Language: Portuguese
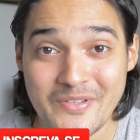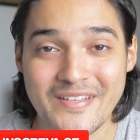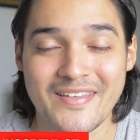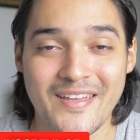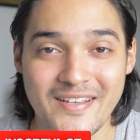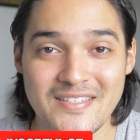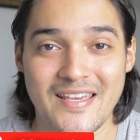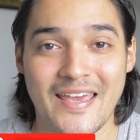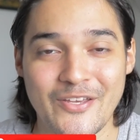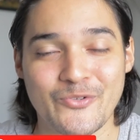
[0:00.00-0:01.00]
ter
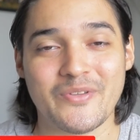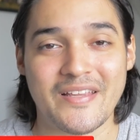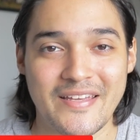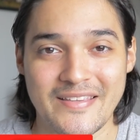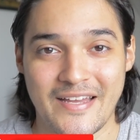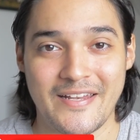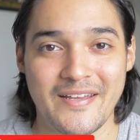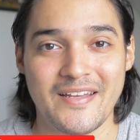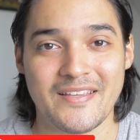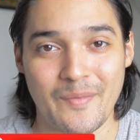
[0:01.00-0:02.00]
interesse em estudar na Itália,
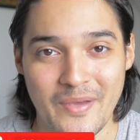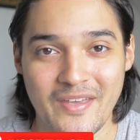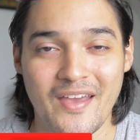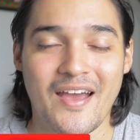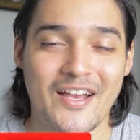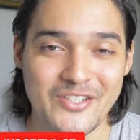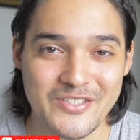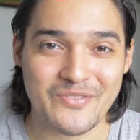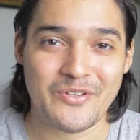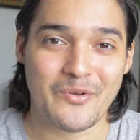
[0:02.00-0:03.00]
tá bem? A
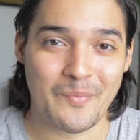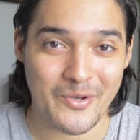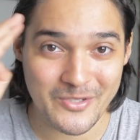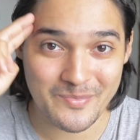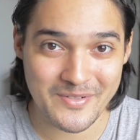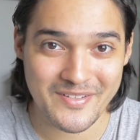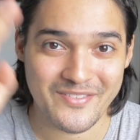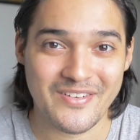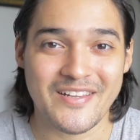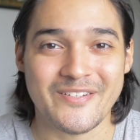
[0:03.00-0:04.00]
gente se vê na próxima.
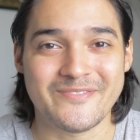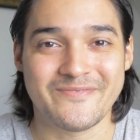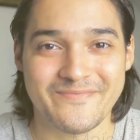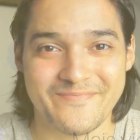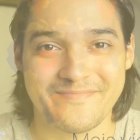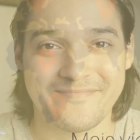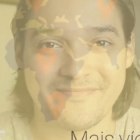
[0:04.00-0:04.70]
Valeu!